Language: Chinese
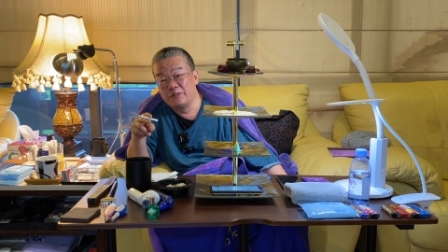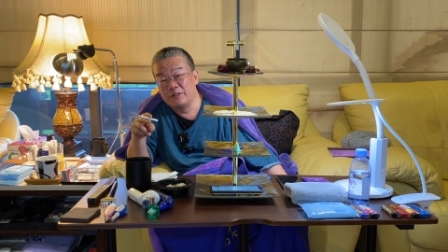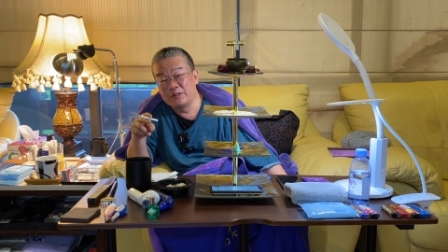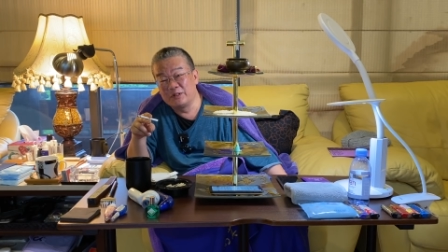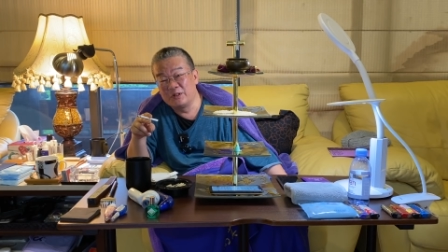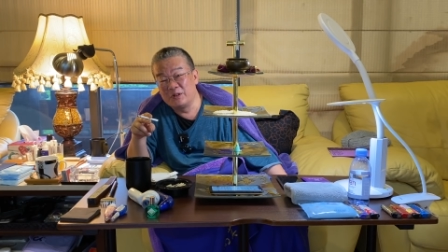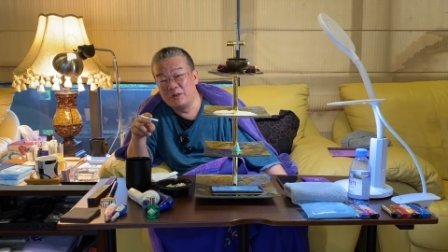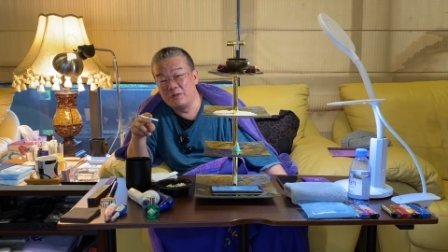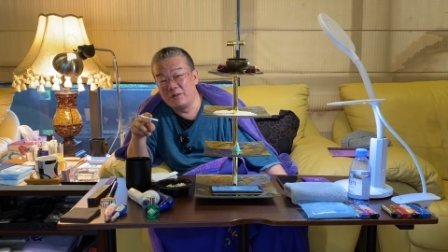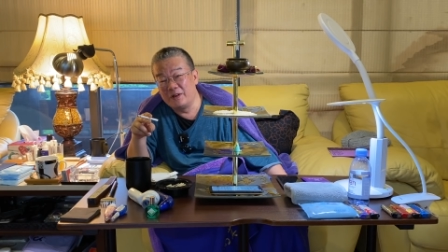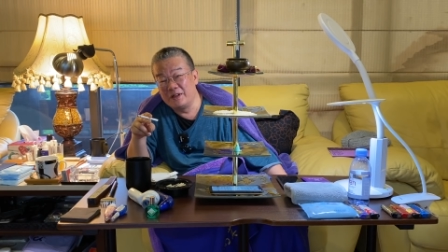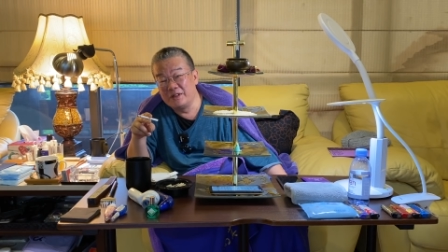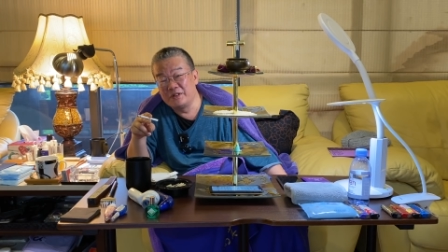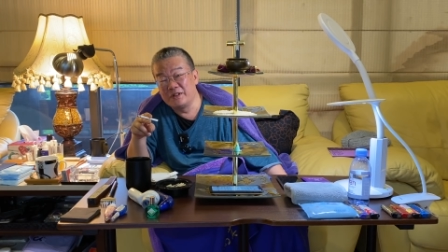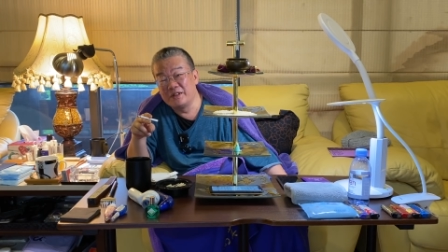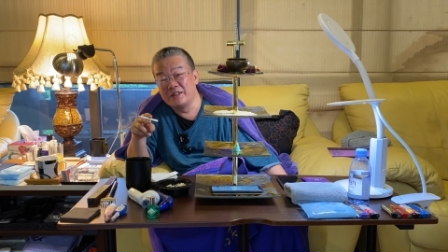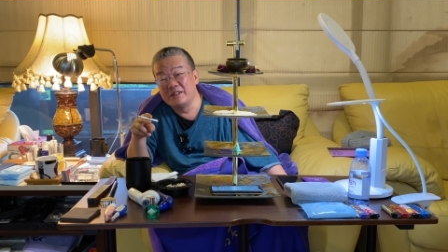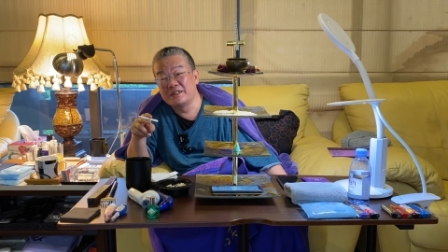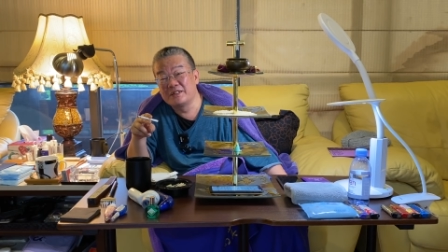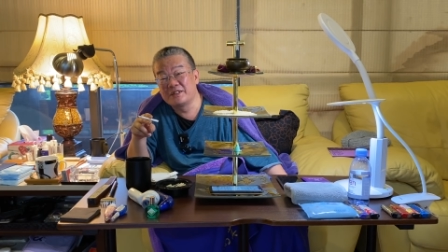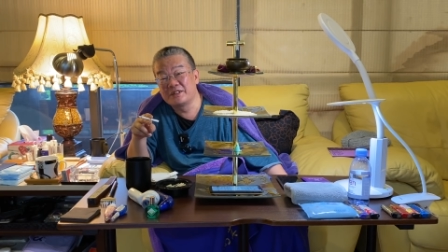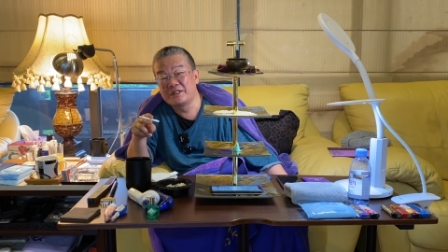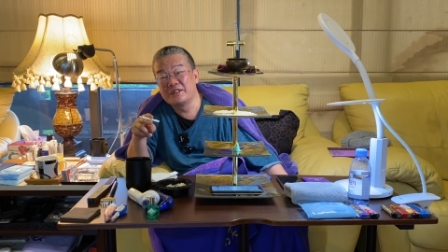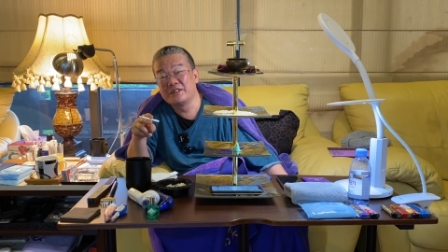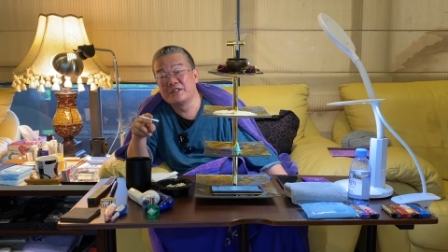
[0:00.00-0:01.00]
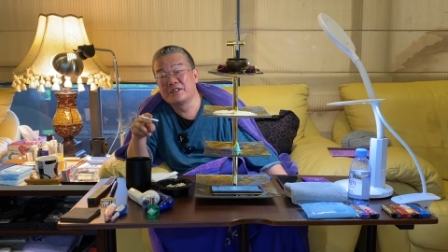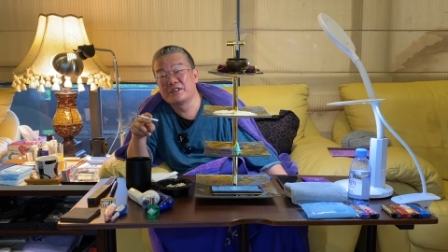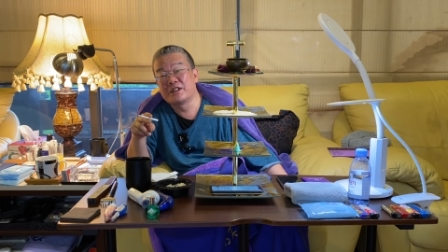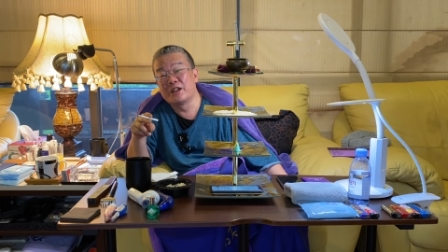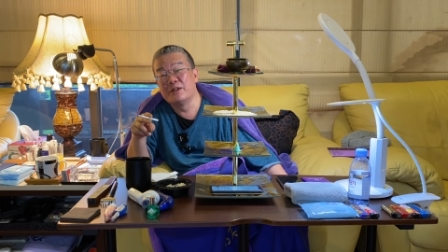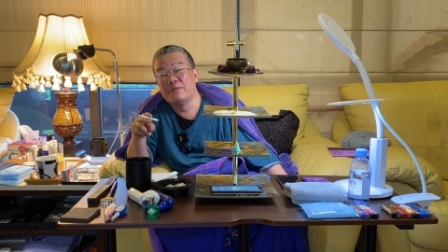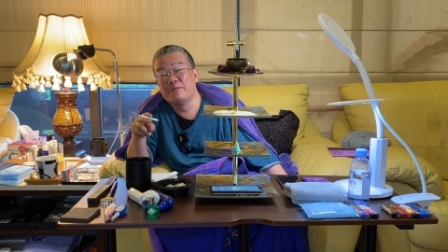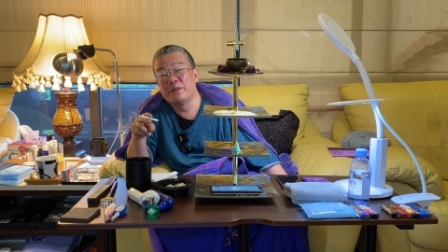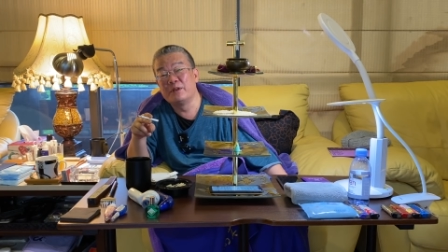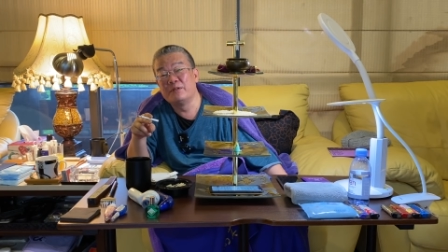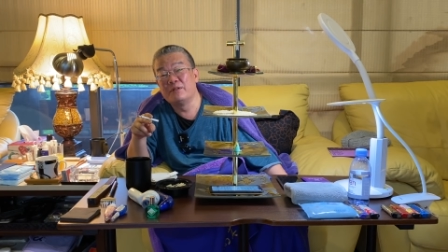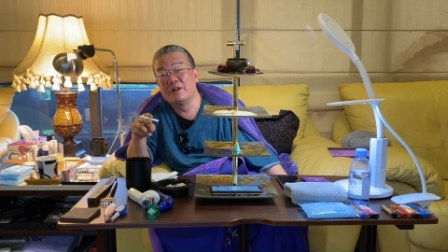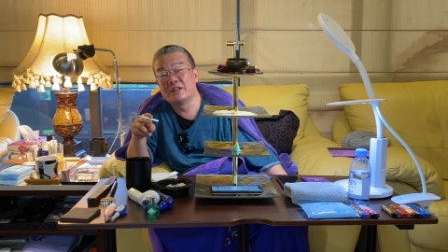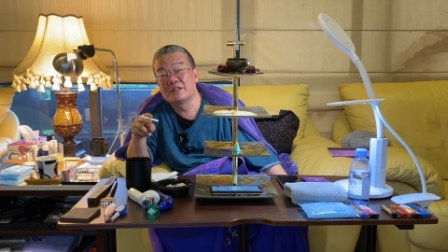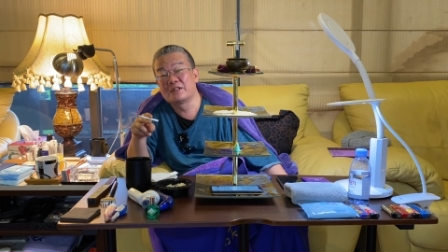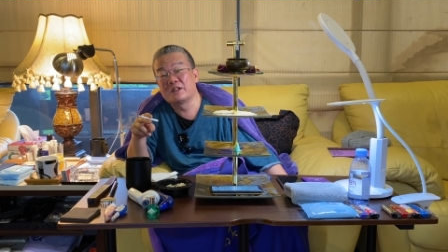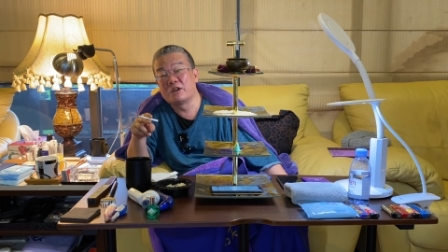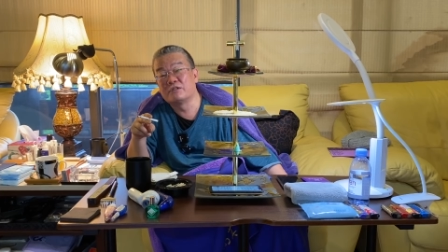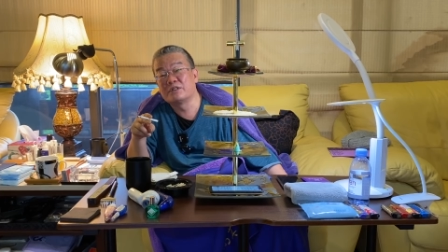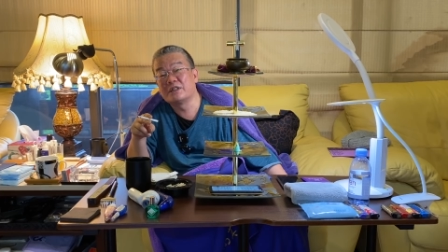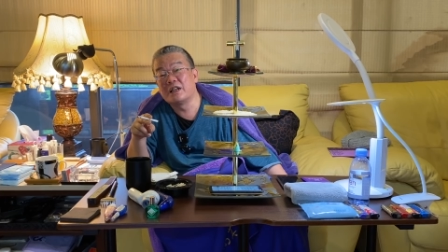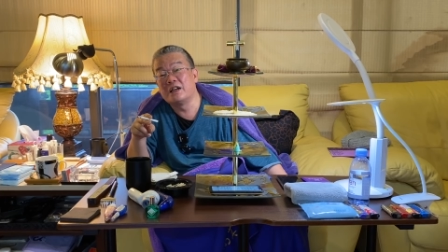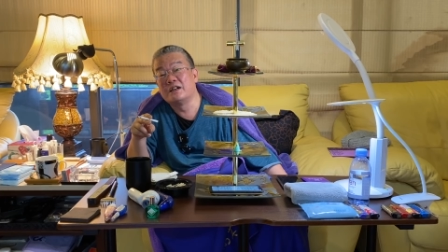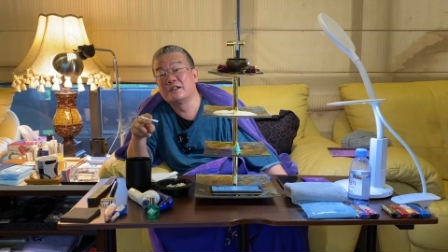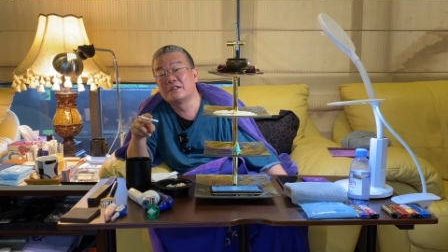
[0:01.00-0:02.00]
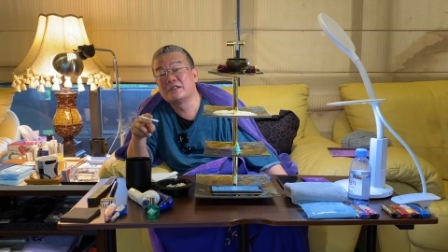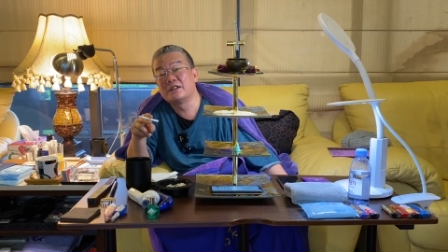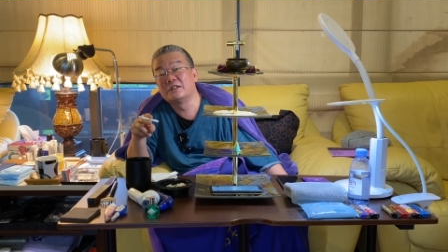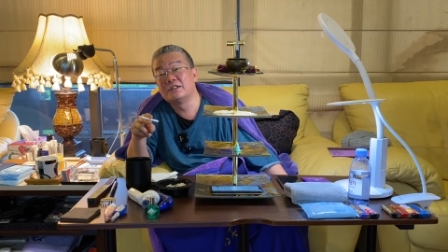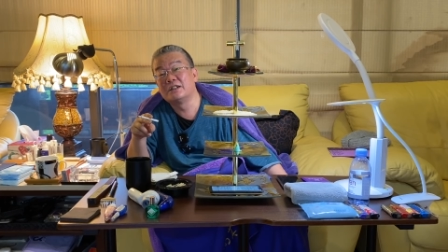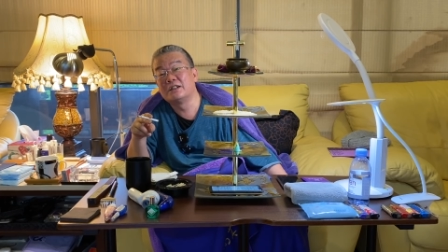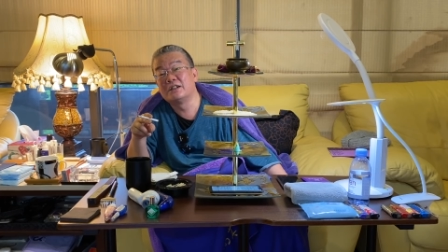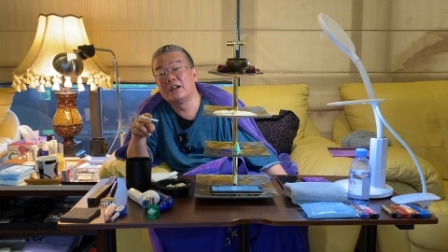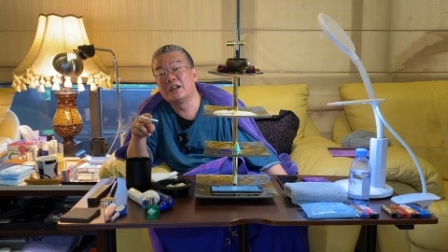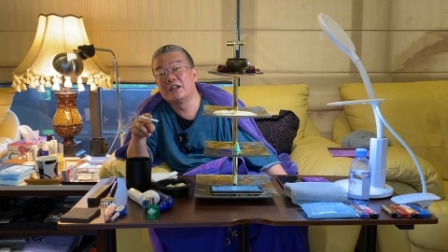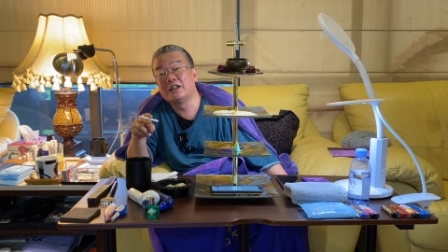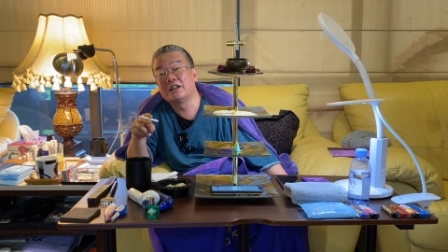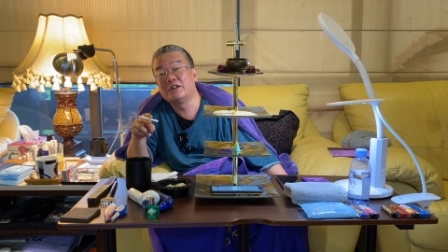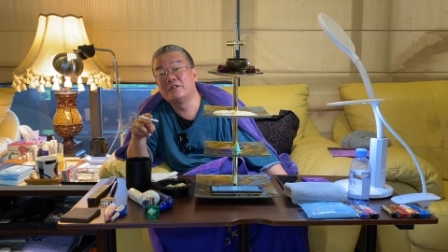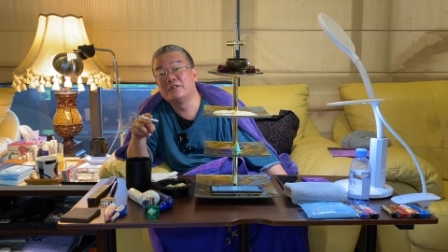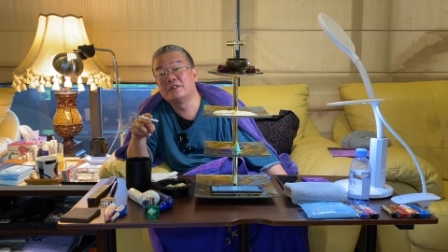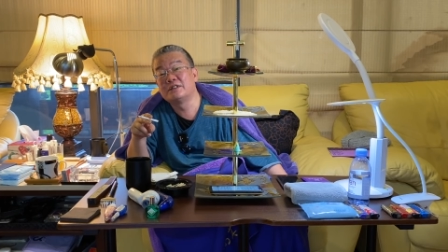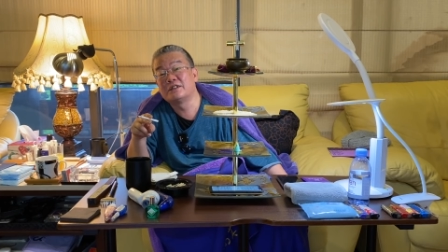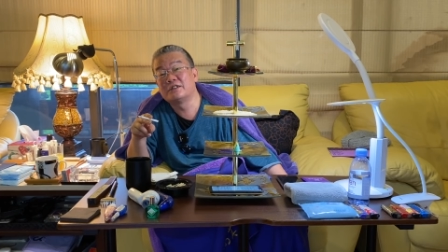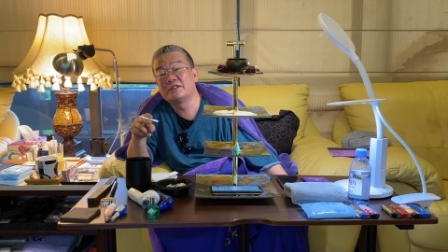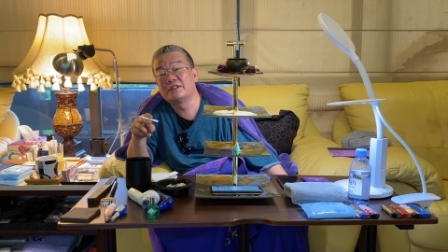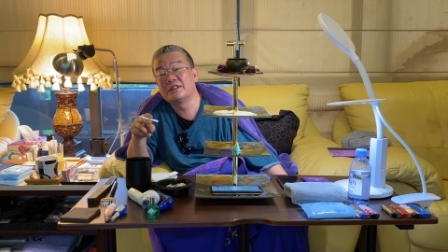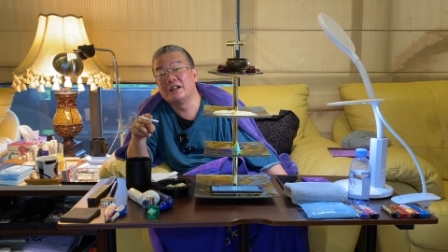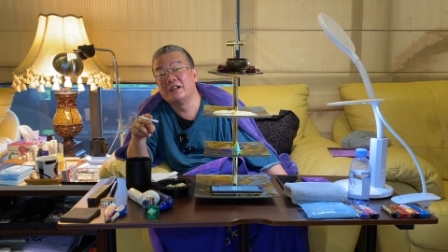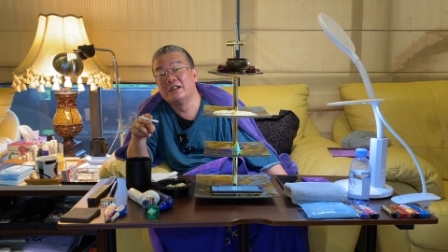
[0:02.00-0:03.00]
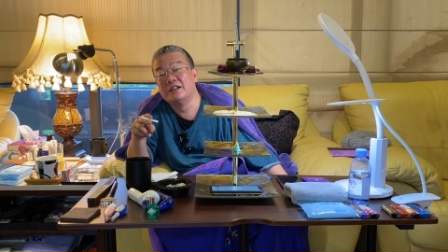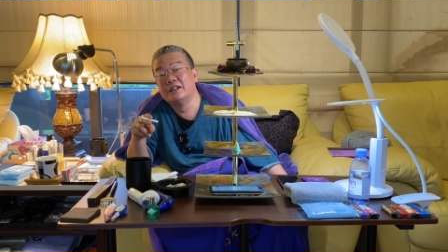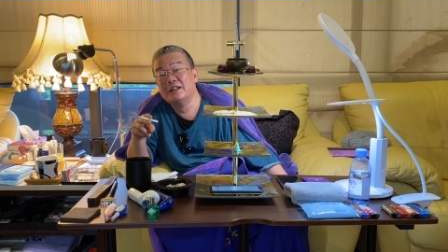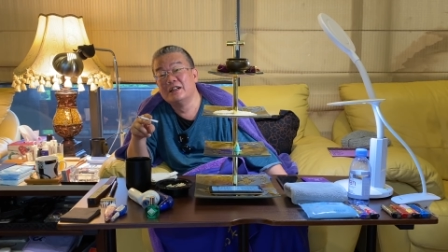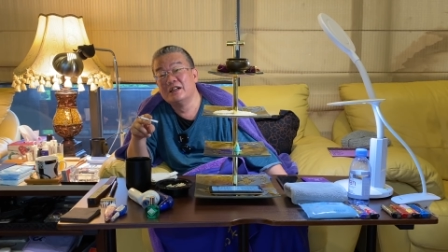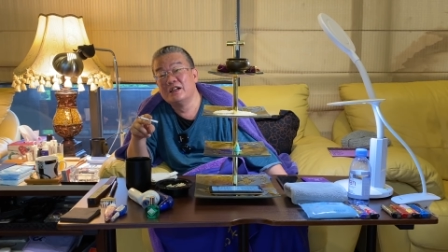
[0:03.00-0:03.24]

都完全四成平方。早上，早上，哎，各位早上。